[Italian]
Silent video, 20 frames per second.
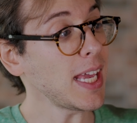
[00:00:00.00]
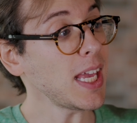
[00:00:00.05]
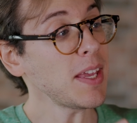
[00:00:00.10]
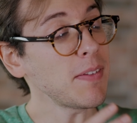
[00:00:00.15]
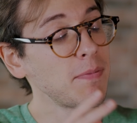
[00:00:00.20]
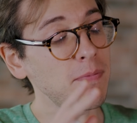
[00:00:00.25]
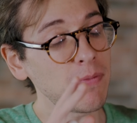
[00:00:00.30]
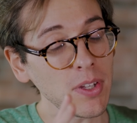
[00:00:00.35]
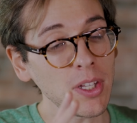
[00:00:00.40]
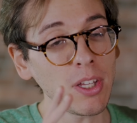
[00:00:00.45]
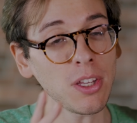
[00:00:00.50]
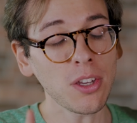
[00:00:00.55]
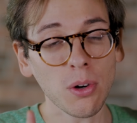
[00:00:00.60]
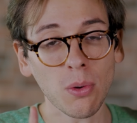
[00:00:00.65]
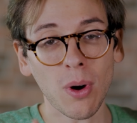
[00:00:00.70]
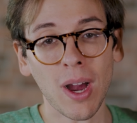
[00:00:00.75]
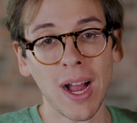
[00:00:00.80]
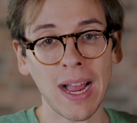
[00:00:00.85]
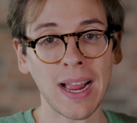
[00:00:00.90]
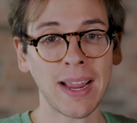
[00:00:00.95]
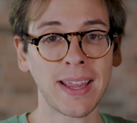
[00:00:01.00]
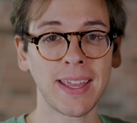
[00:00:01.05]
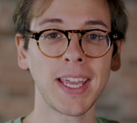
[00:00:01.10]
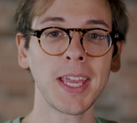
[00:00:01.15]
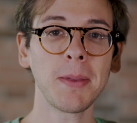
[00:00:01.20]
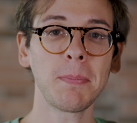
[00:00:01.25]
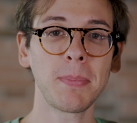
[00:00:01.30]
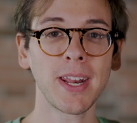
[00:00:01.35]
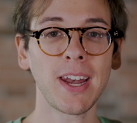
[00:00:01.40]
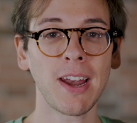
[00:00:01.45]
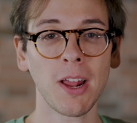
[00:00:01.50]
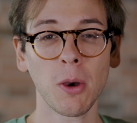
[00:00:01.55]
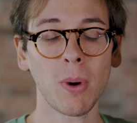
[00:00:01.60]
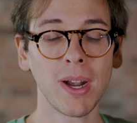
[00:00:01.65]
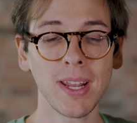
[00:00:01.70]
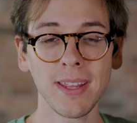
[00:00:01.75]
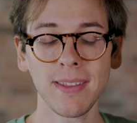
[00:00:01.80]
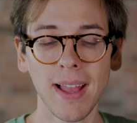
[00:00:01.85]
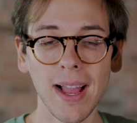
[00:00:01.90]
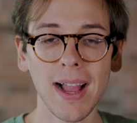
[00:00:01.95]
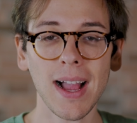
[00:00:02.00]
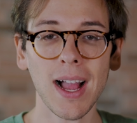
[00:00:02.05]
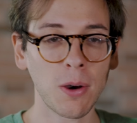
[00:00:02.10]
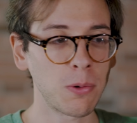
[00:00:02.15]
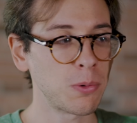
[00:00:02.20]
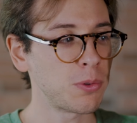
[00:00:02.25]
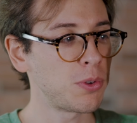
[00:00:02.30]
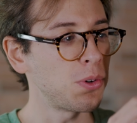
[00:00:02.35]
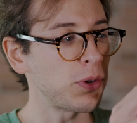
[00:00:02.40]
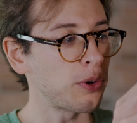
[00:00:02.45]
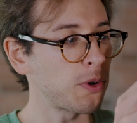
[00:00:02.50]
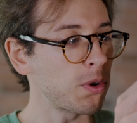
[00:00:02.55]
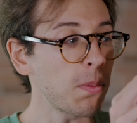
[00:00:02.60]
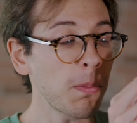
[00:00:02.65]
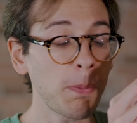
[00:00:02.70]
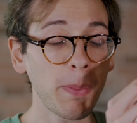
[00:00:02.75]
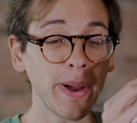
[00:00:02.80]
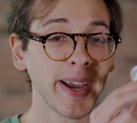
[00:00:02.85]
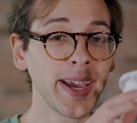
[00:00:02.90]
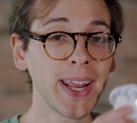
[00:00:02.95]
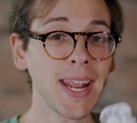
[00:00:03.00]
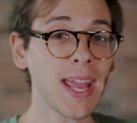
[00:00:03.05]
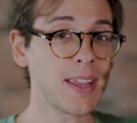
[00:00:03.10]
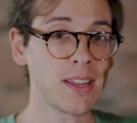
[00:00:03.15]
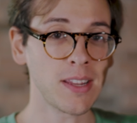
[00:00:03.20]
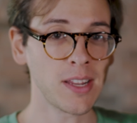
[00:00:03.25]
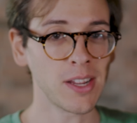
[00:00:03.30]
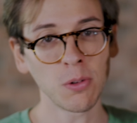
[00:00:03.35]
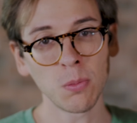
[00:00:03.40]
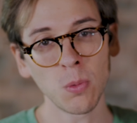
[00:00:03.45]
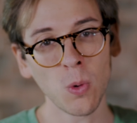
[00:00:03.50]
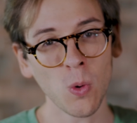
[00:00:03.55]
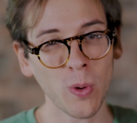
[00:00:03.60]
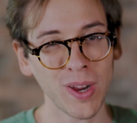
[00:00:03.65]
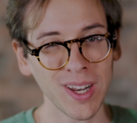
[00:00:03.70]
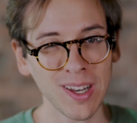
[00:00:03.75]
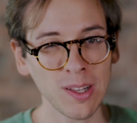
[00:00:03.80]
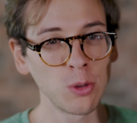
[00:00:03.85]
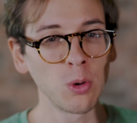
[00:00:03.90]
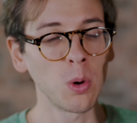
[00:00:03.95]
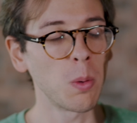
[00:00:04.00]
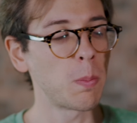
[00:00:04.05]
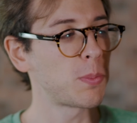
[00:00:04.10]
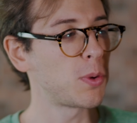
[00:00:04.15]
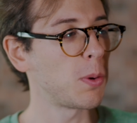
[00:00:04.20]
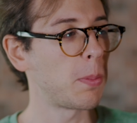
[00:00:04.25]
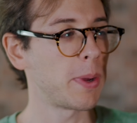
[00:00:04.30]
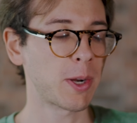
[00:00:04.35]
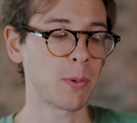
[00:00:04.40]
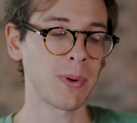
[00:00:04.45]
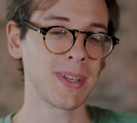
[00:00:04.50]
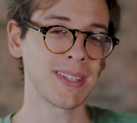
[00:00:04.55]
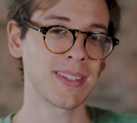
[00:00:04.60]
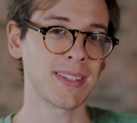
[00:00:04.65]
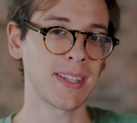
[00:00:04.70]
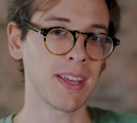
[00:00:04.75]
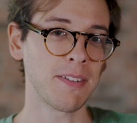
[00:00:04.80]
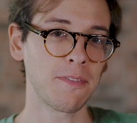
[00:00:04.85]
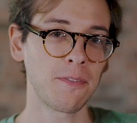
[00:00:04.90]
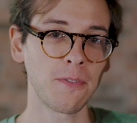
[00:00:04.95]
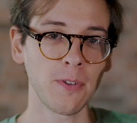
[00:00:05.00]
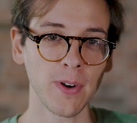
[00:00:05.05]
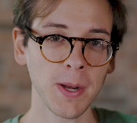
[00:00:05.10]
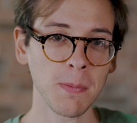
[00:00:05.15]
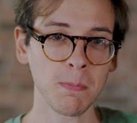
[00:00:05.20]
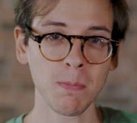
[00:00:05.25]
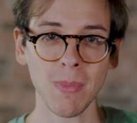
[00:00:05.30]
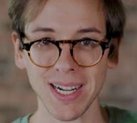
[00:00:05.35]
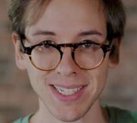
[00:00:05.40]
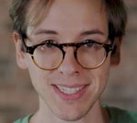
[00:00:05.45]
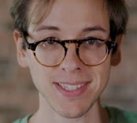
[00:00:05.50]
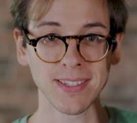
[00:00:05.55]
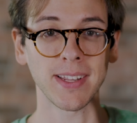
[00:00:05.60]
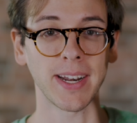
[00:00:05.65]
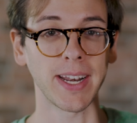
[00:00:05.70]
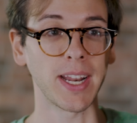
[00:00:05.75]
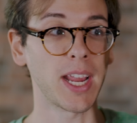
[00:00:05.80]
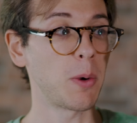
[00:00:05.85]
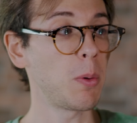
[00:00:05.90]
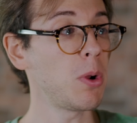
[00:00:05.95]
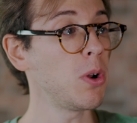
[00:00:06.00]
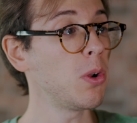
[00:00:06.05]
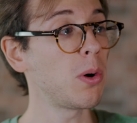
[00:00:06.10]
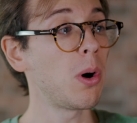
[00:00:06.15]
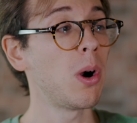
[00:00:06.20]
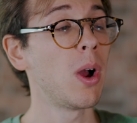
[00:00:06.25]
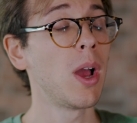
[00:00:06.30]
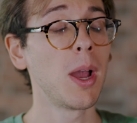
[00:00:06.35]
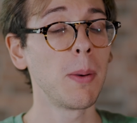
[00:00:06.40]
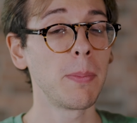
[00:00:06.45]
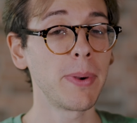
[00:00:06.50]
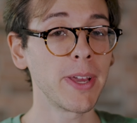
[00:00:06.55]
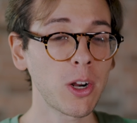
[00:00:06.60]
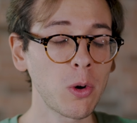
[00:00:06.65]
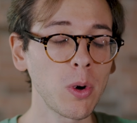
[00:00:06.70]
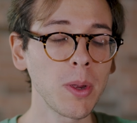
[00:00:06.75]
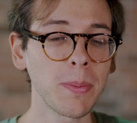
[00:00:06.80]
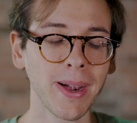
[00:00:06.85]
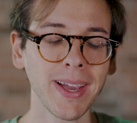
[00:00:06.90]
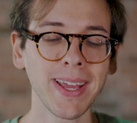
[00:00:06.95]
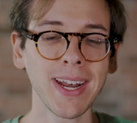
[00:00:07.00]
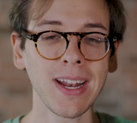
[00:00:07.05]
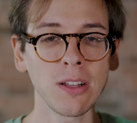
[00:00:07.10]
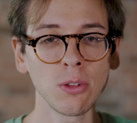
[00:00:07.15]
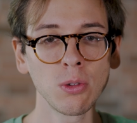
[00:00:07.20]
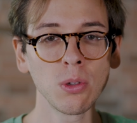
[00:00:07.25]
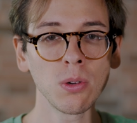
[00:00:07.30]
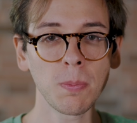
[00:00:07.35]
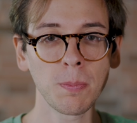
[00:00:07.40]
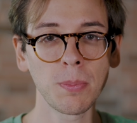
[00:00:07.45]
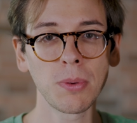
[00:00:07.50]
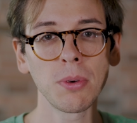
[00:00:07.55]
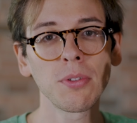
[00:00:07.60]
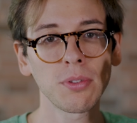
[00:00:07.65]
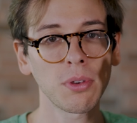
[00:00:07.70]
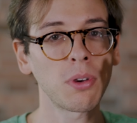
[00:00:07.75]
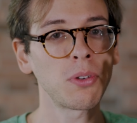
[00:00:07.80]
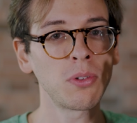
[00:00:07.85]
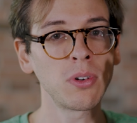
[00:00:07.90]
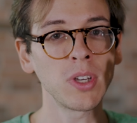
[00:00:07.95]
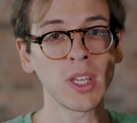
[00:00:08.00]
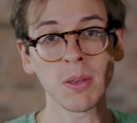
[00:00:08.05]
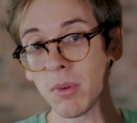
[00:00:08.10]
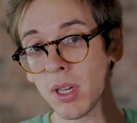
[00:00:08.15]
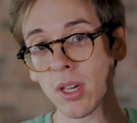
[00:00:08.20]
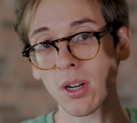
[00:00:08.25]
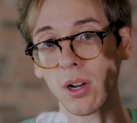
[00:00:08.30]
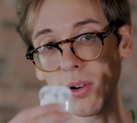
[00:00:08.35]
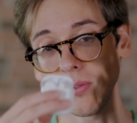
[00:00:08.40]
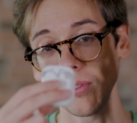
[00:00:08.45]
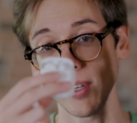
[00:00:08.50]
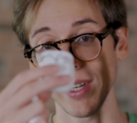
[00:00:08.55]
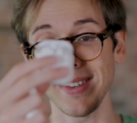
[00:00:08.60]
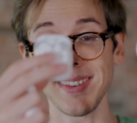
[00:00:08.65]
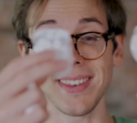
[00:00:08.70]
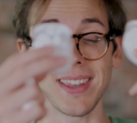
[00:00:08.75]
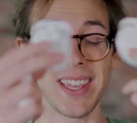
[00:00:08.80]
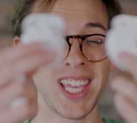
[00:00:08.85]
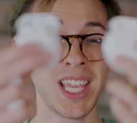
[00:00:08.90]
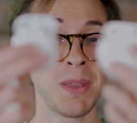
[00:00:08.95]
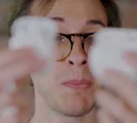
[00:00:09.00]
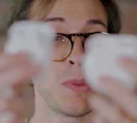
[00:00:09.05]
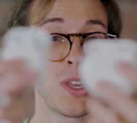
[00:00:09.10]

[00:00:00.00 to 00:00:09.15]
e vi dico anche che per la qualità audio non pagherei comunque il doppio per queste FreeBuds 3. Quello per cui pagherei il doppio sono i microfoni. Sì, i